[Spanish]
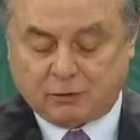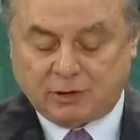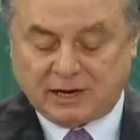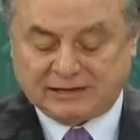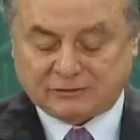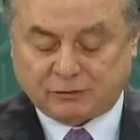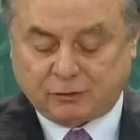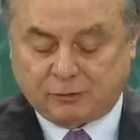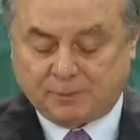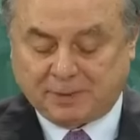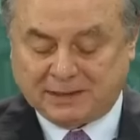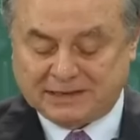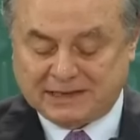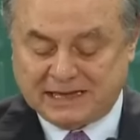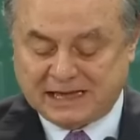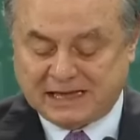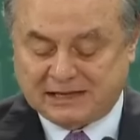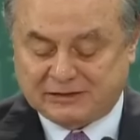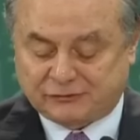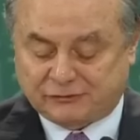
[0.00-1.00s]
con las
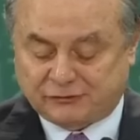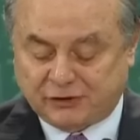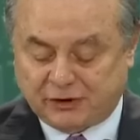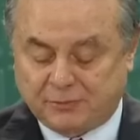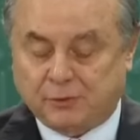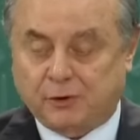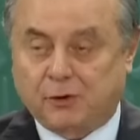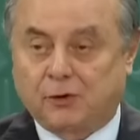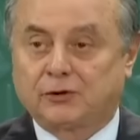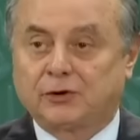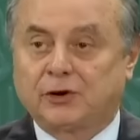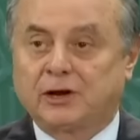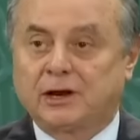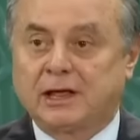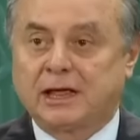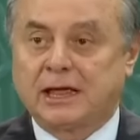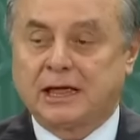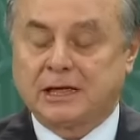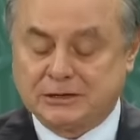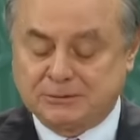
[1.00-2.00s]
compañías
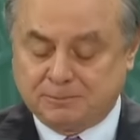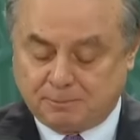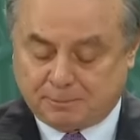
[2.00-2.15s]
Chevron e